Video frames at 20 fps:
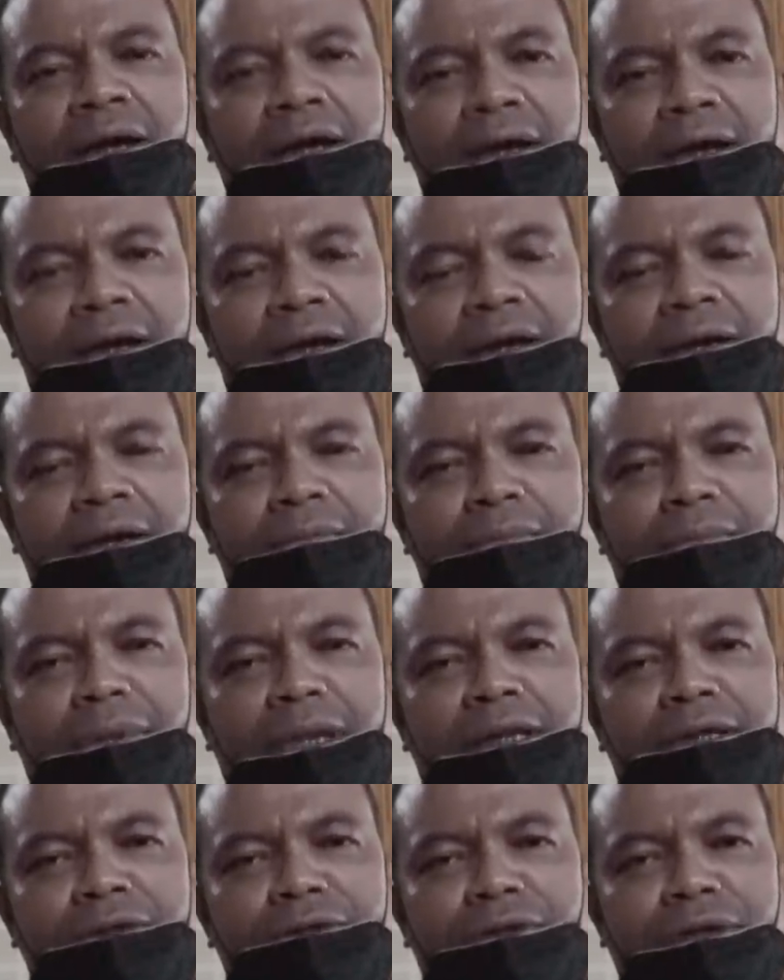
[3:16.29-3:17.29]
ah,
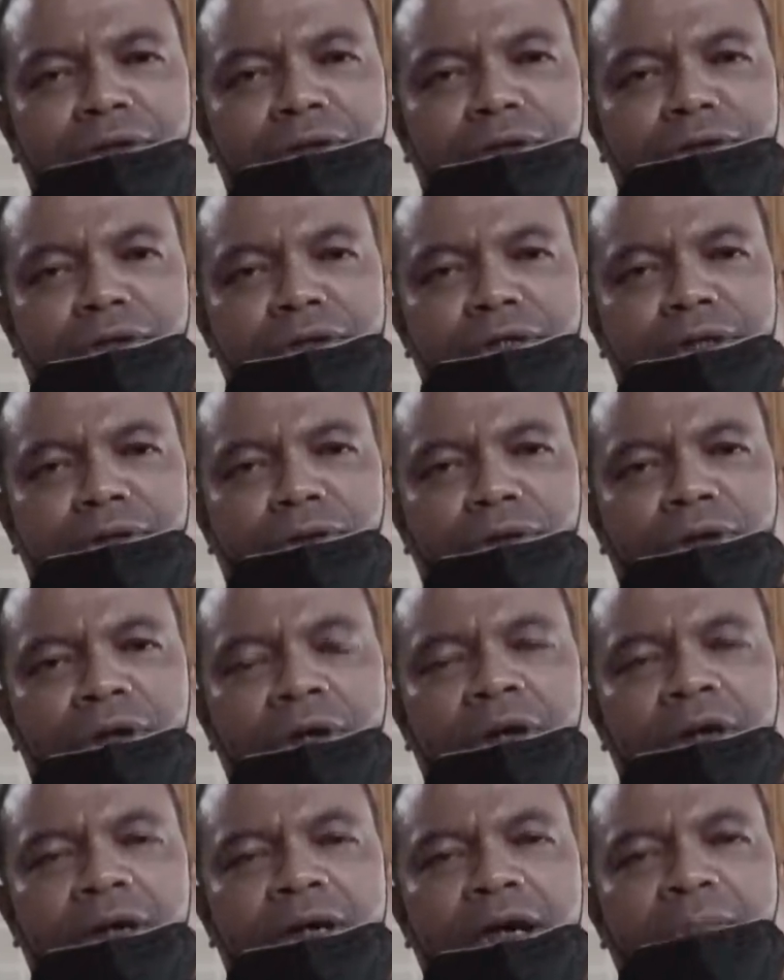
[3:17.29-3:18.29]
met kejong i doktor soilo
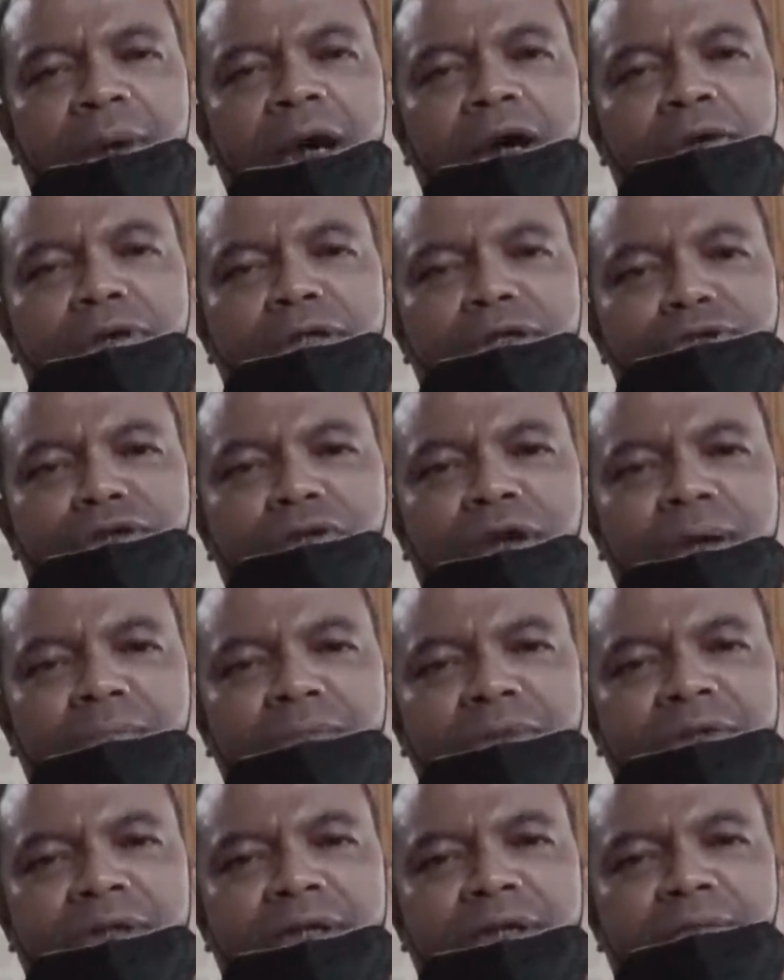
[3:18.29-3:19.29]
ngapar ko jing
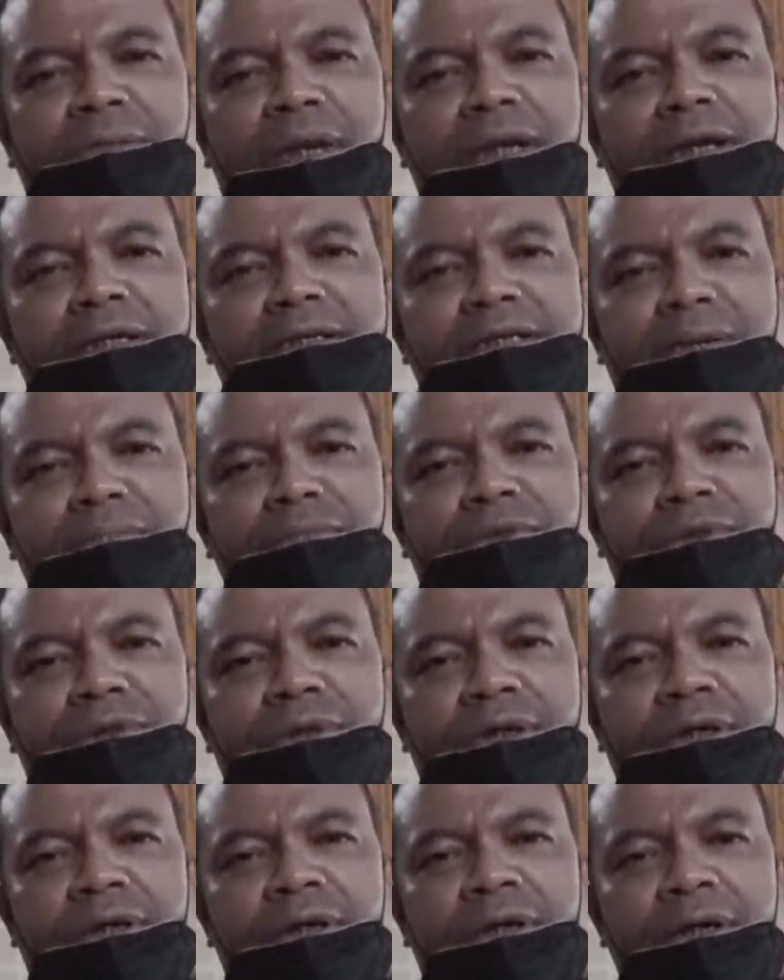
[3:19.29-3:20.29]
sulam siya ibahingasam
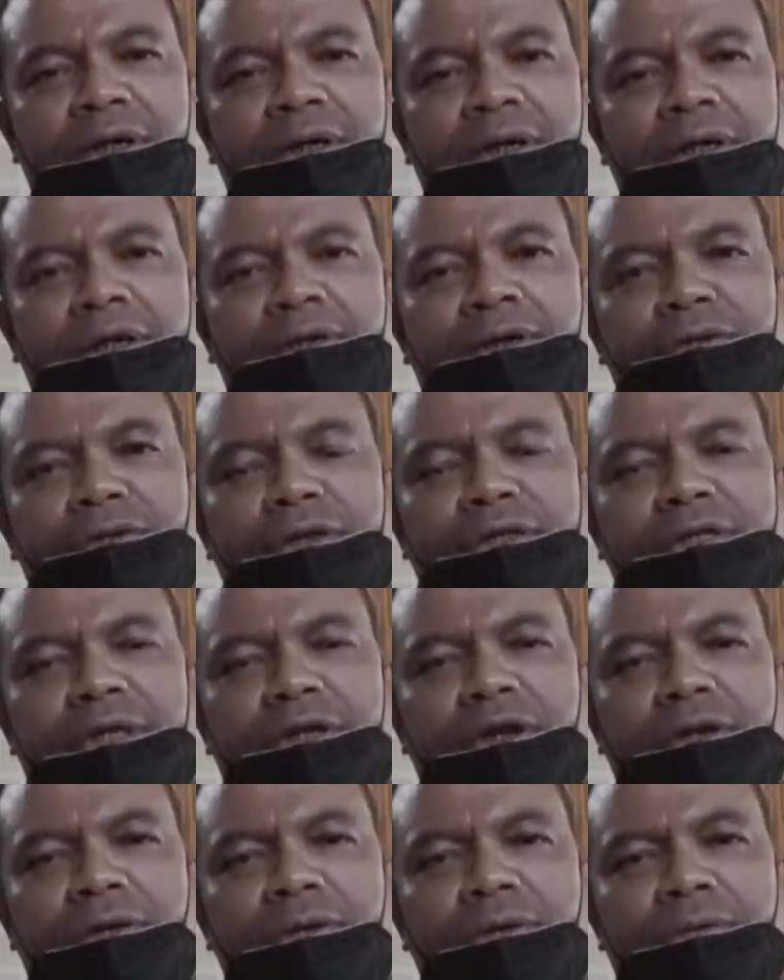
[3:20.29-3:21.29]
jong i doktor
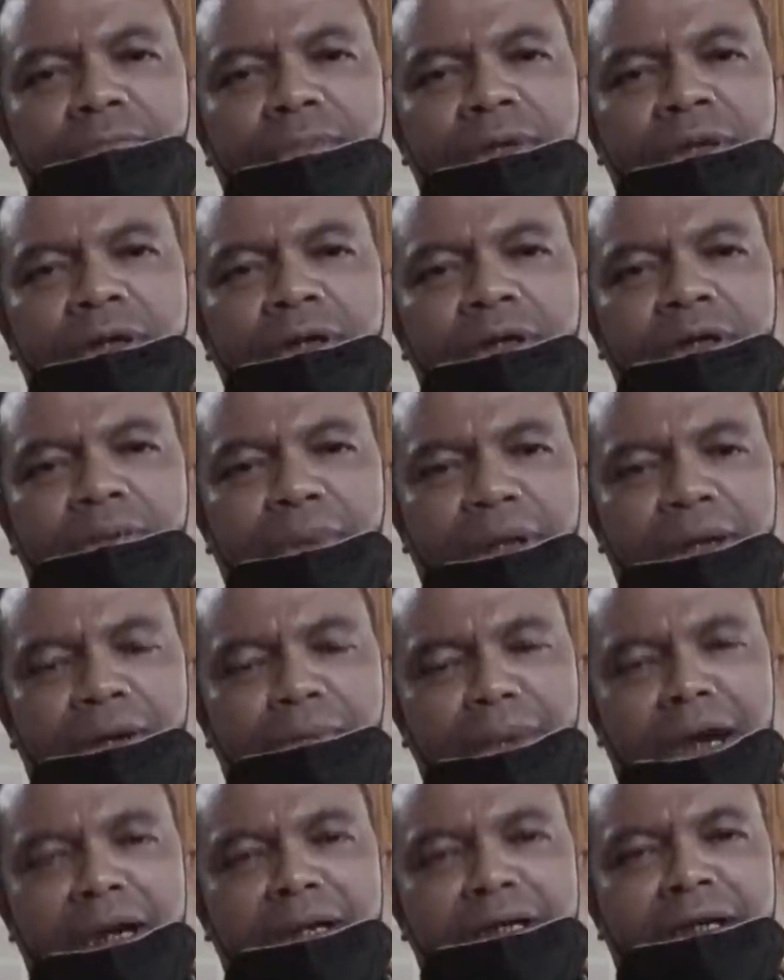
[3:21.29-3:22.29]
soilo iba
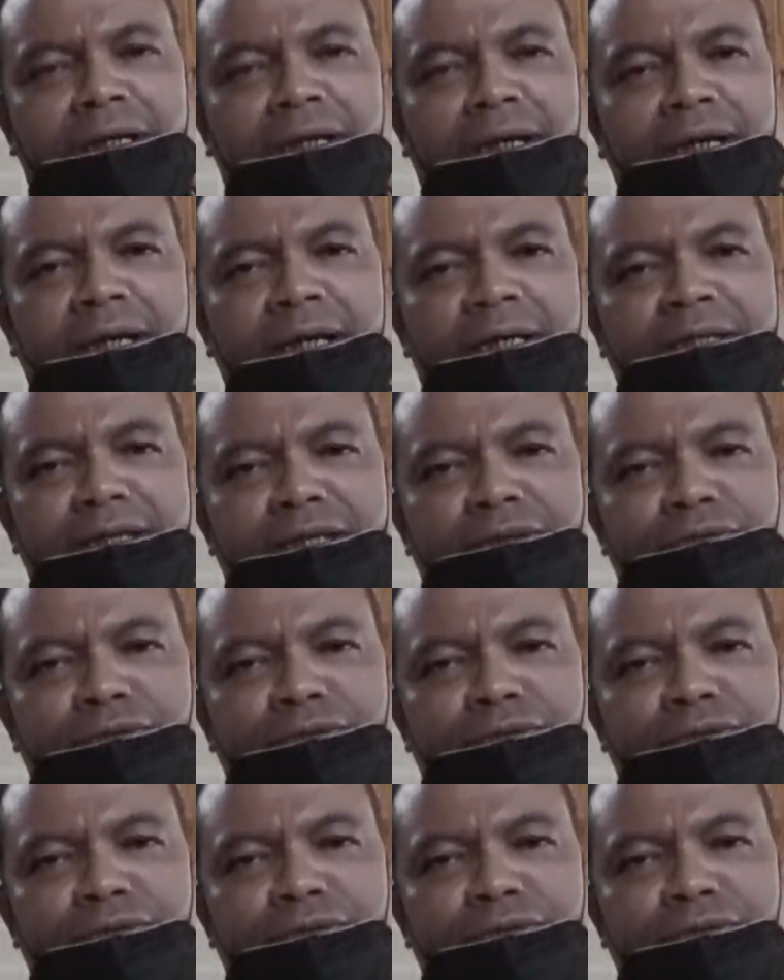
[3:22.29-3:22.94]
mat ikan ika jing